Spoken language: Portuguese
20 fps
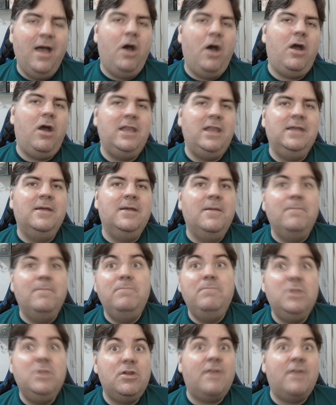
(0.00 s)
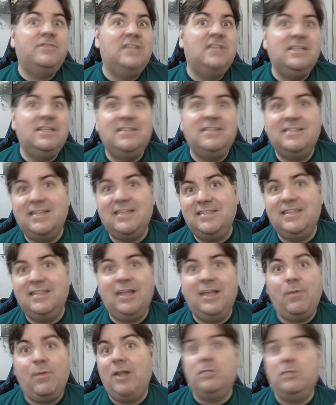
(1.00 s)
Olha,
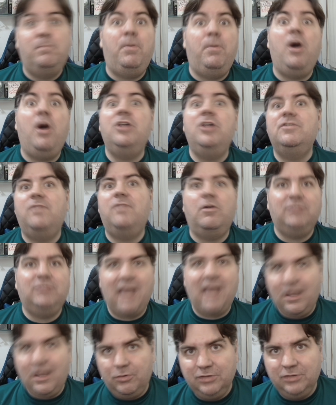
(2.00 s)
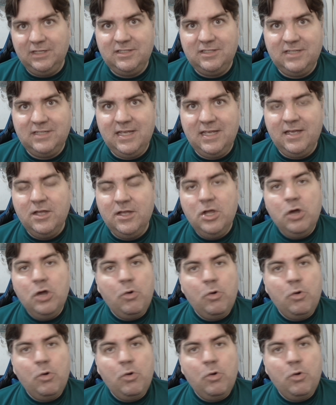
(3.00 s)
1964 pode voltar a acontecer.